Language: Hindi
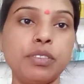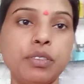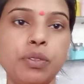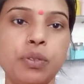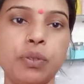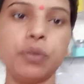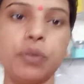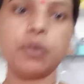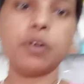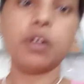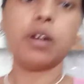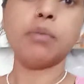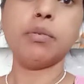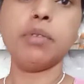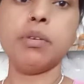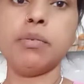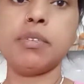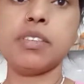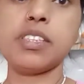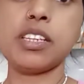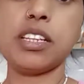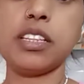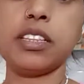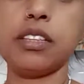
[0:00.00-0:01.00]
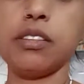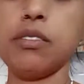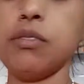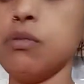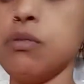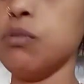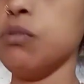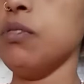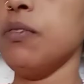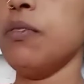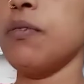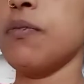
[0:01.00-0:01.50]
तो अभी मैं चलती
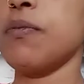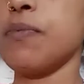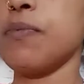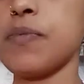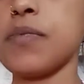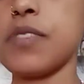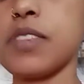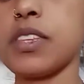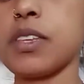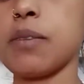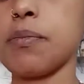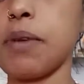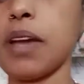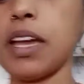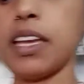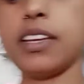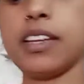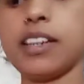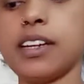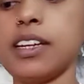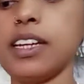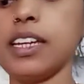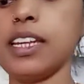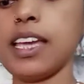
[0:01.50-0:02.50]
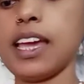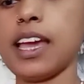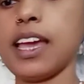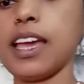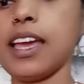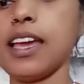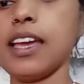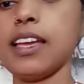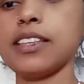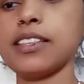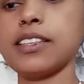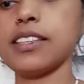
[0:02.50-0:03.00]
हूँ सफाई कर लिया
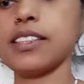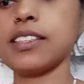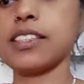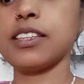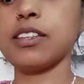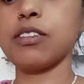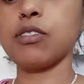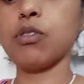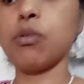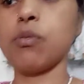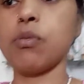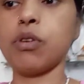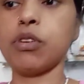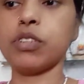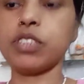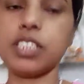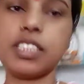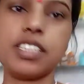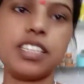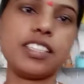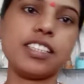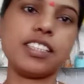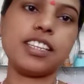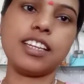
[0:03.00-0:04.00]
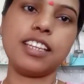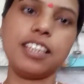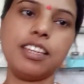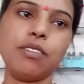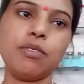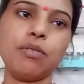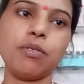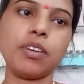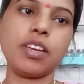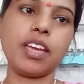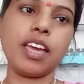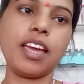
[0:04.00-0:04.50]
है अच्छे से देखो बहुत अच्छे से
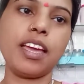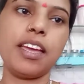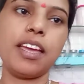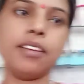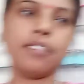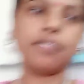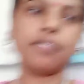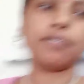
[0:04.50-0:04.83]
क्लीन हो गया है